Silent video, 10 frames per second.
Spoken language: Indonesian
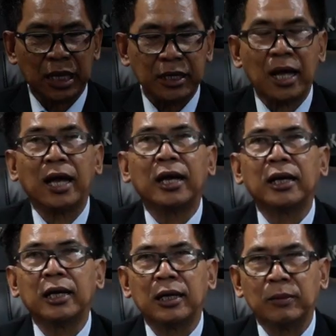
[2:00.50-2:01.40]
Saya
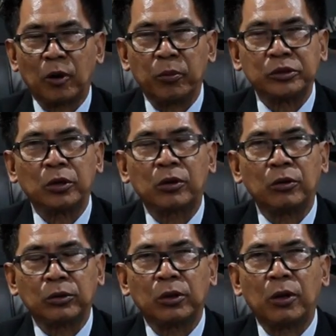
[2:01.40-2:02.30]
Profesor
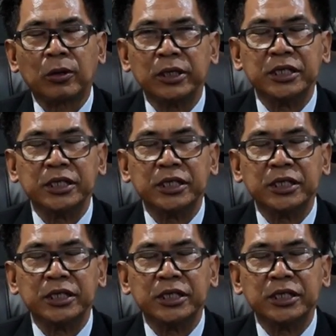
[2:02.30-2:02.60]
Dr.